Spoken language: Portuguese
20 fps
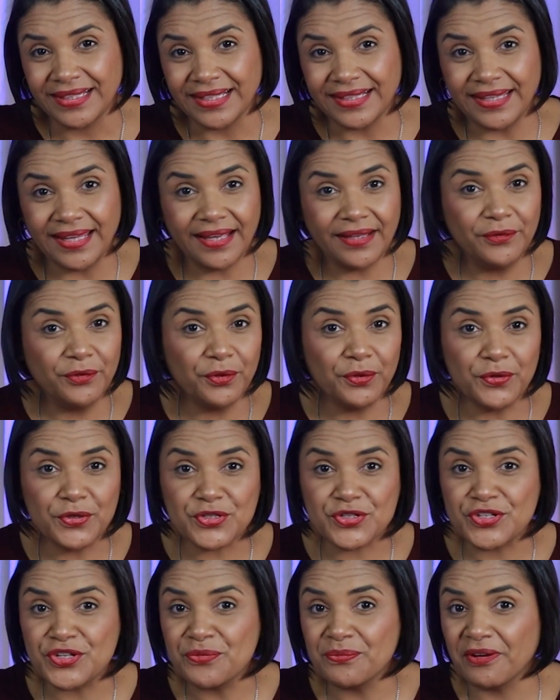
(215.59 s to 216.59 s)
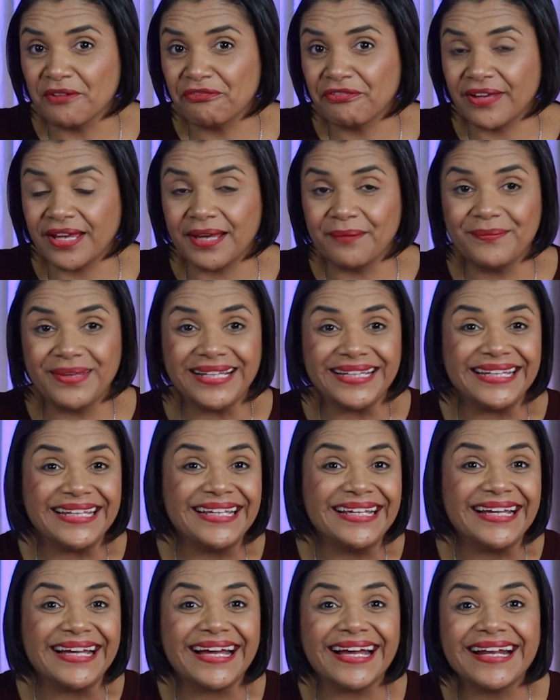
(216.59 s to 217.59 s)
A tecnologia é uma ferramenta
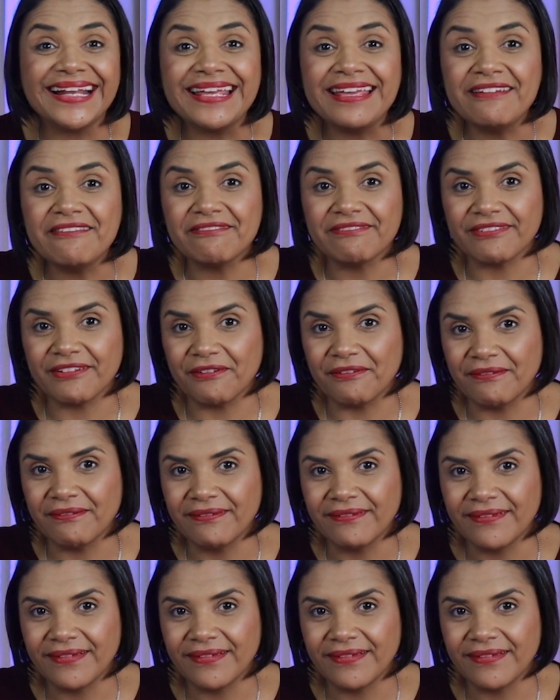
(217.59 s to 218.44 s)
incrível